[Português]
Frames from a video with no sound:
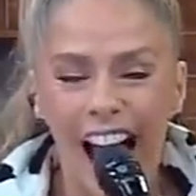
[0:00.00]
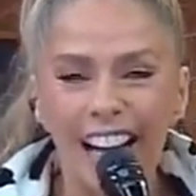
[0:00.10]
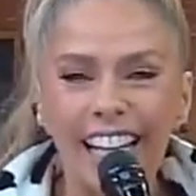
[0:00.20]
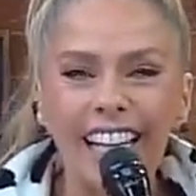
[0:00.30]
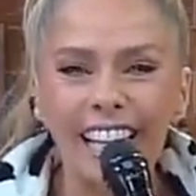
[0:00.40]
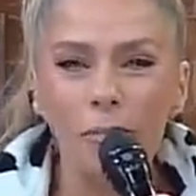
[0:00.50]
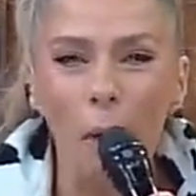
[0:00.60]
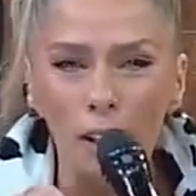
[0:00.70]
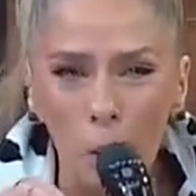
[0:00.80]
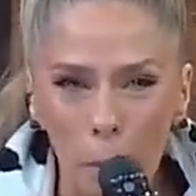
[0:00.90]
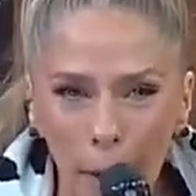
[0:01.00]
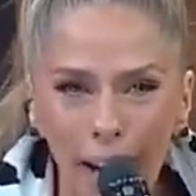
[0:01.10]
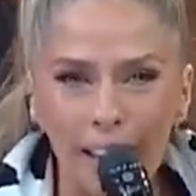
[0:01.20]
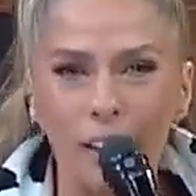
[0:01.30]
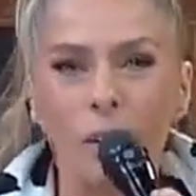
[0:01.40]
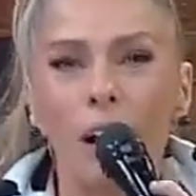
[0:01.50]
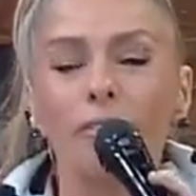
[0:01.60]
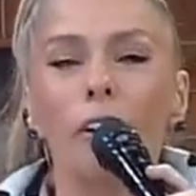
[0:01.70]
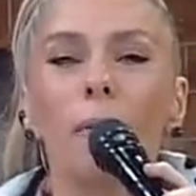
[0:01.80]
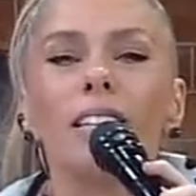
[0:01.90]
Aquele que bota o pânico
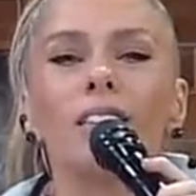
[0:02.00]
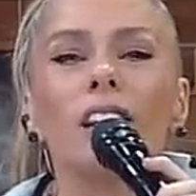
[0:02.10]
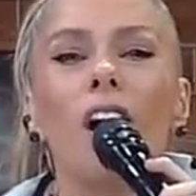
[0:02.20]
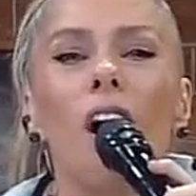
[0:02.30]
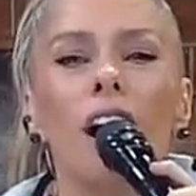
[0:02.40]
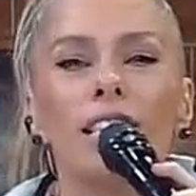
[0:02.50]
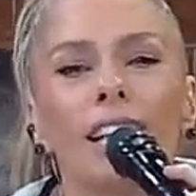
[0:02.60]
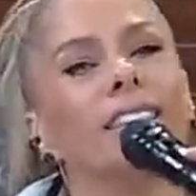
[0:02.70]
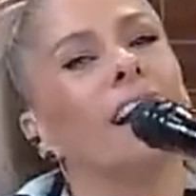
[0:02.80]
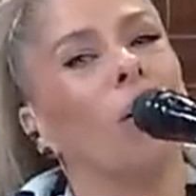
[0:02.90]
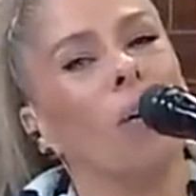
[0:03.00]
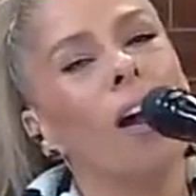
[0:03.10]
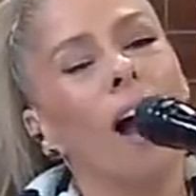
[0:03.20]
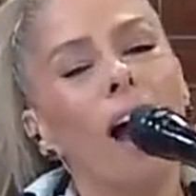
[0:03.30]
na formação da roça. Então,